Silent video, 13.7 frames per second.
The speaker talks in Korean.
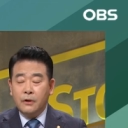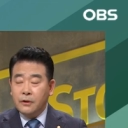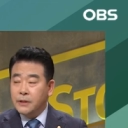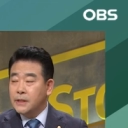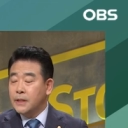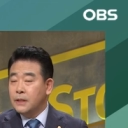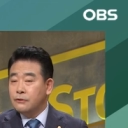
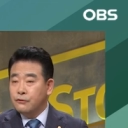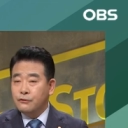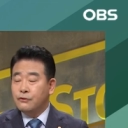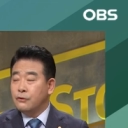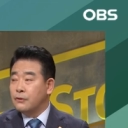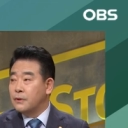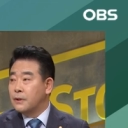러시아,
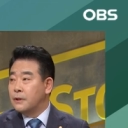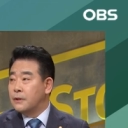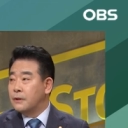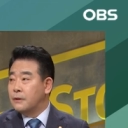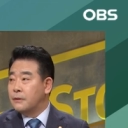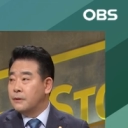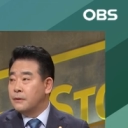중국
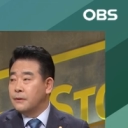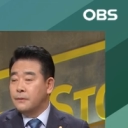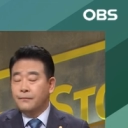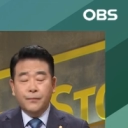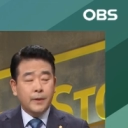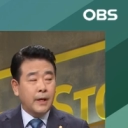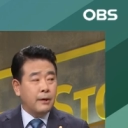이런
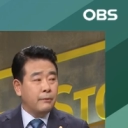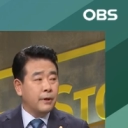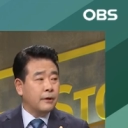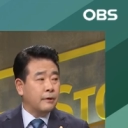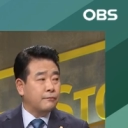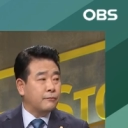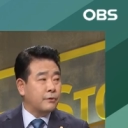해외
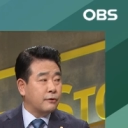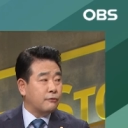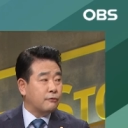기업들이